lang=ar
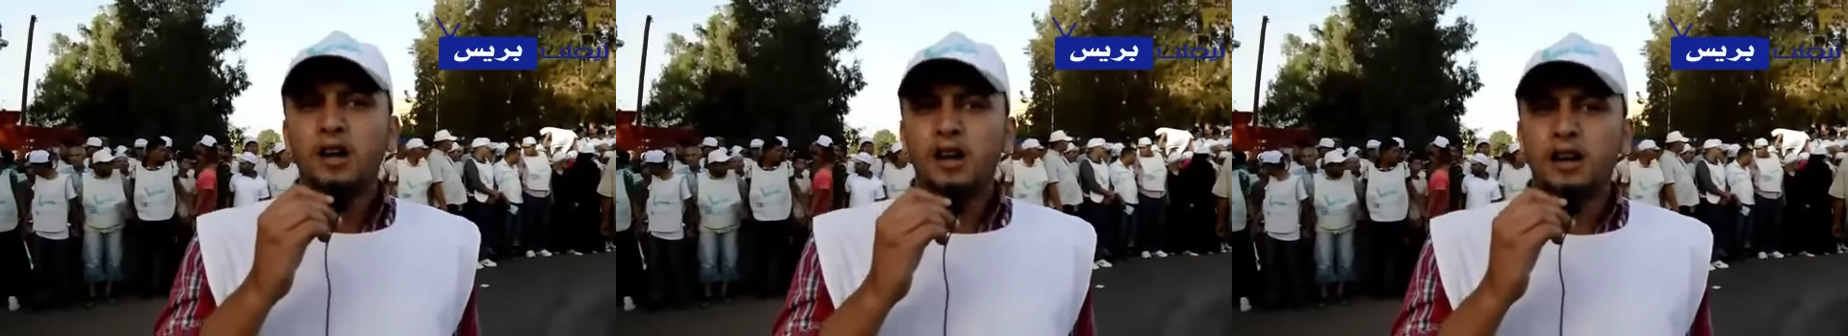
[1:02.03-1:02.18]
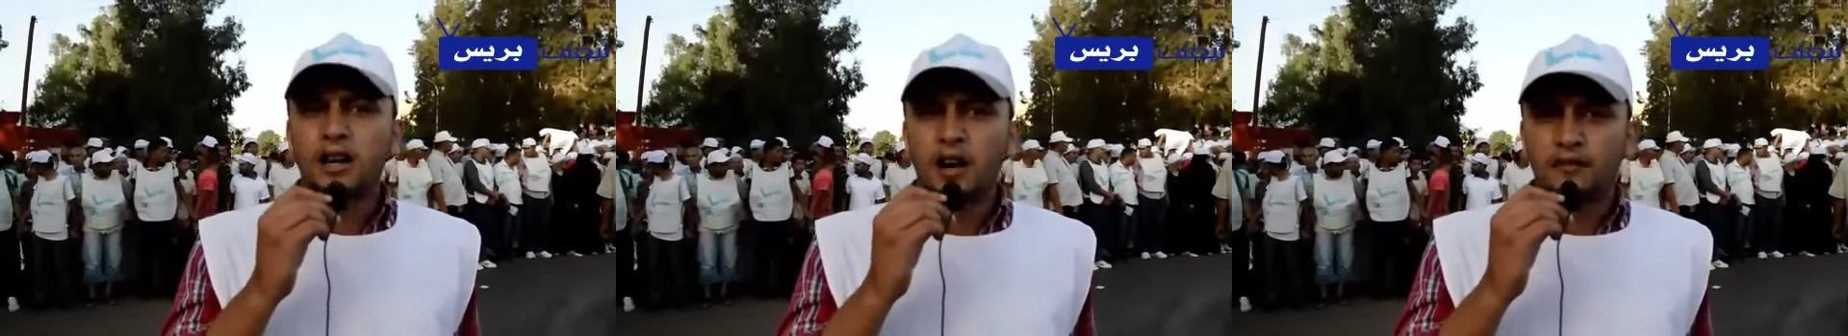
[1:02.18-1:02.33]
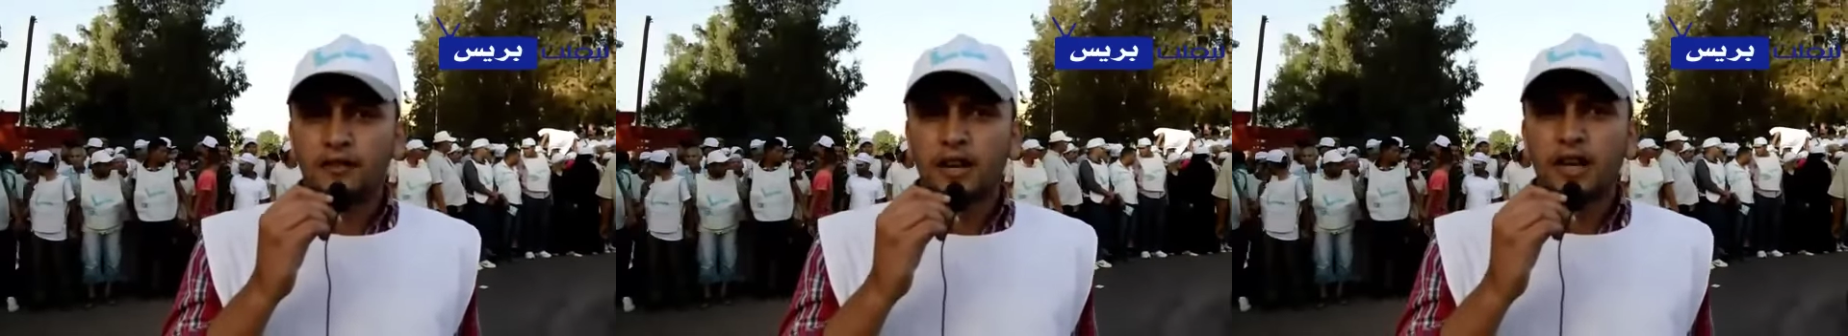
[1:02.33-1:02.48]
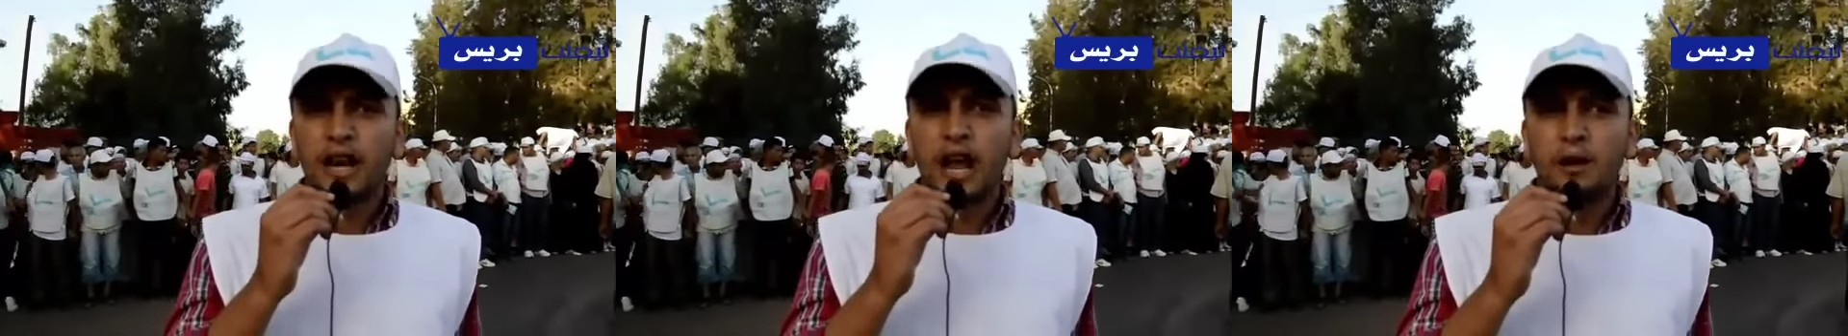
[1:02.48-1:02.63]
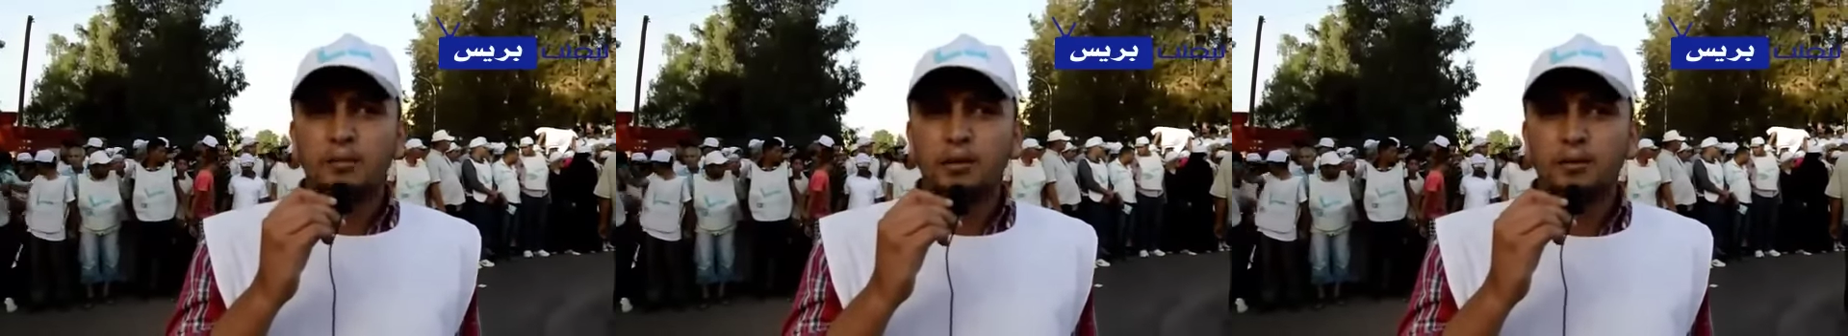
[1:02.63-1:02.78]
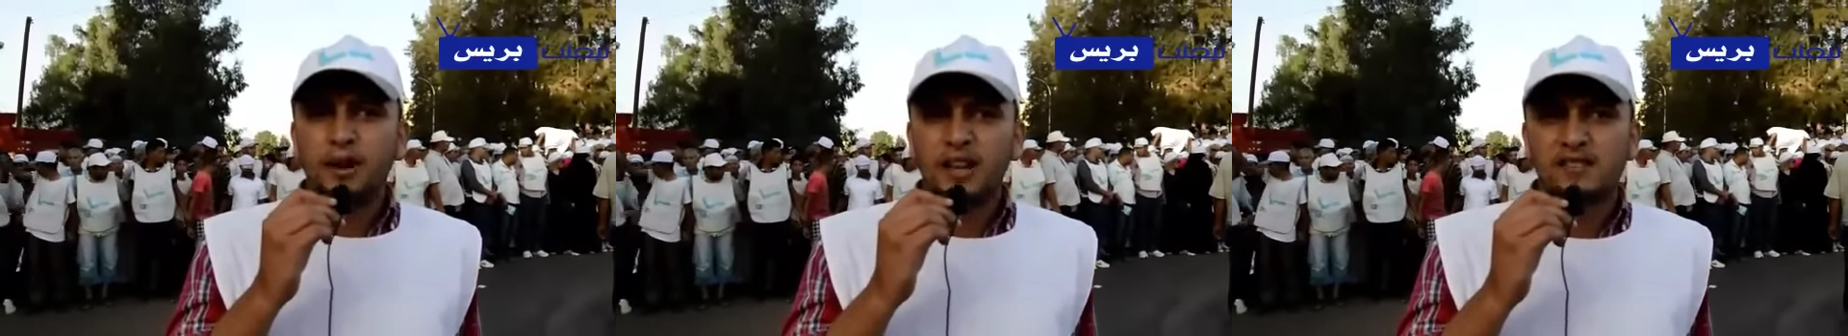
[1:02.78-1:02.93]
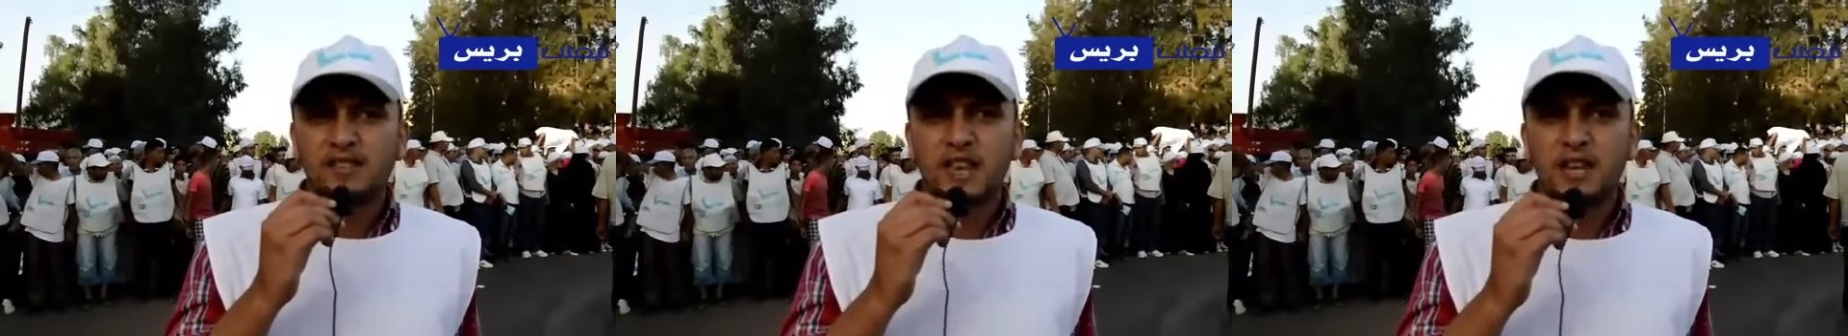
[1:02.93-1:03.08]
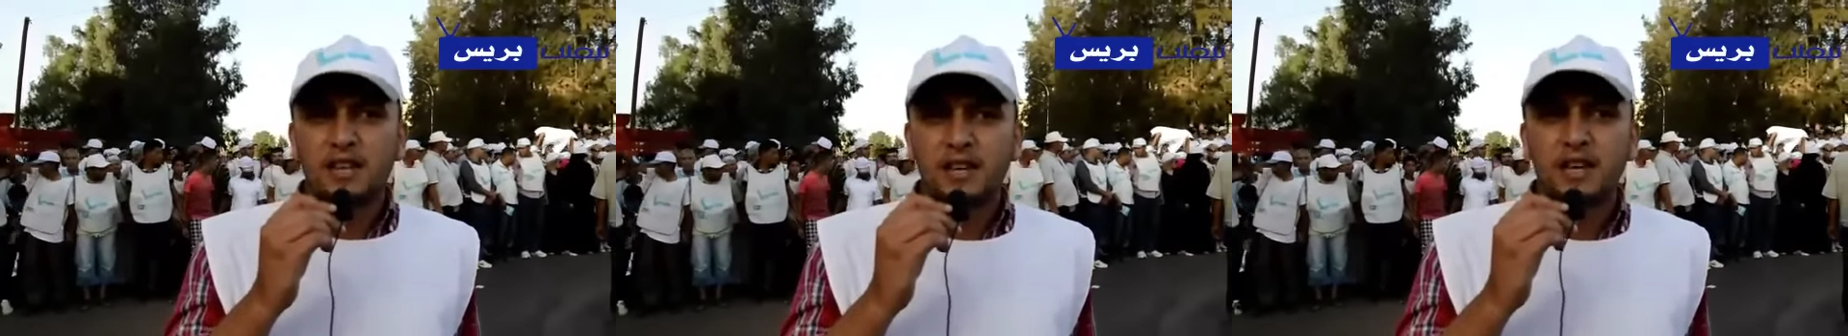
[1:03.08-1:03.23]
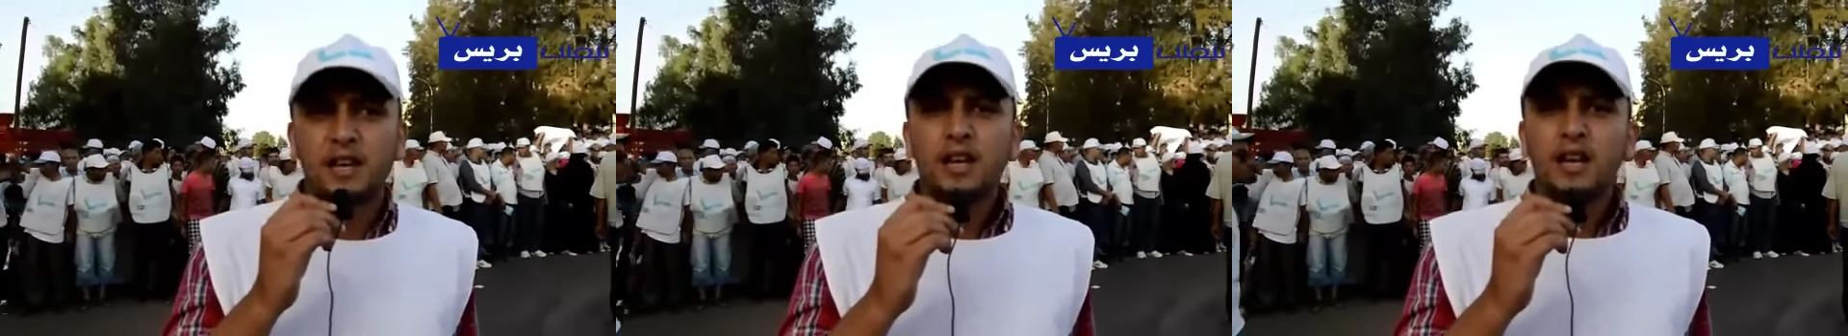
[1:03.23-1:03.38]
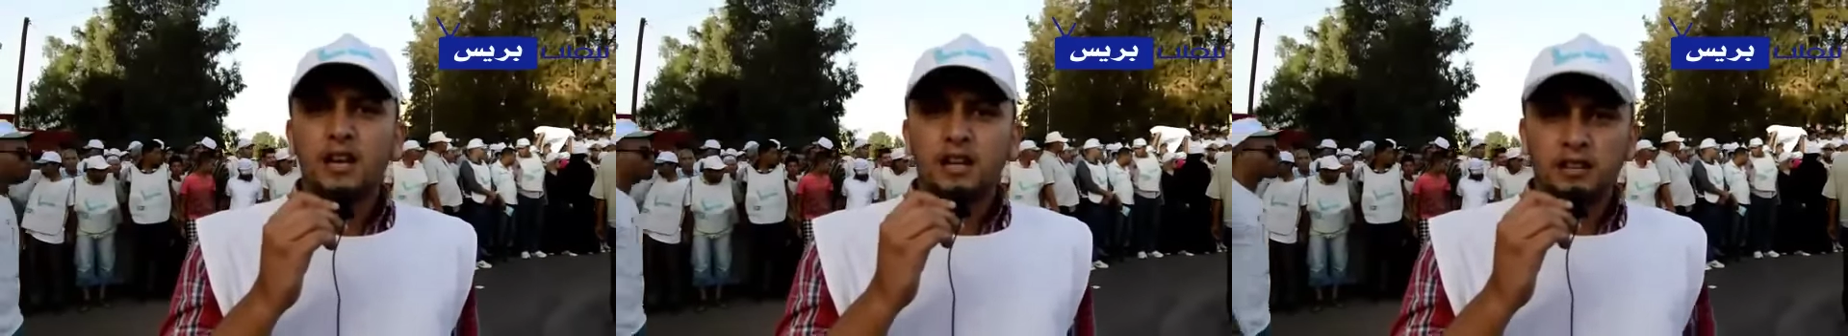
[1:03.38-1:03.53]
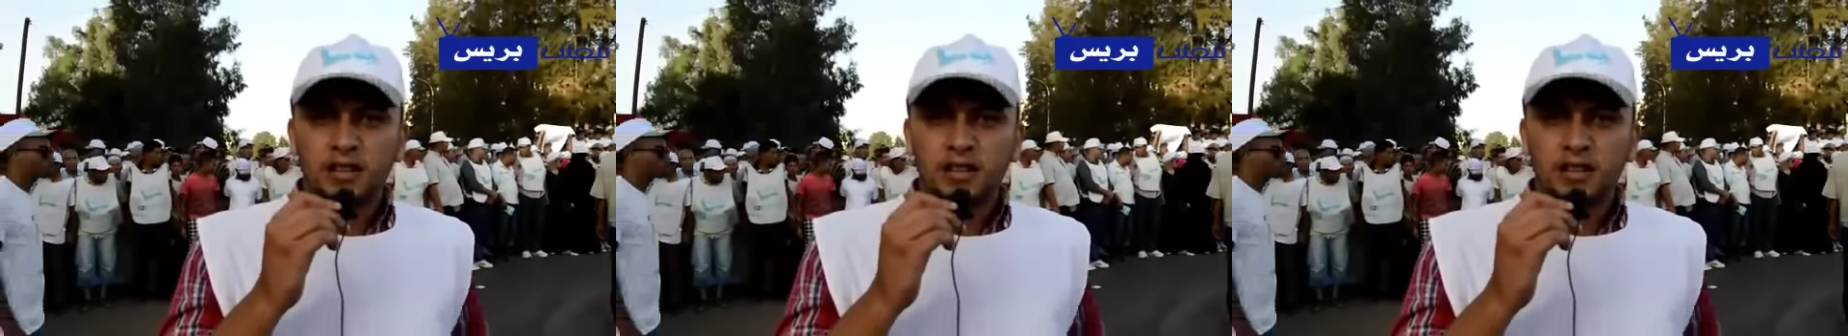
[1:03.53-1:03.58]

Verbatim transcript: الرفيق الحبيب الحسيني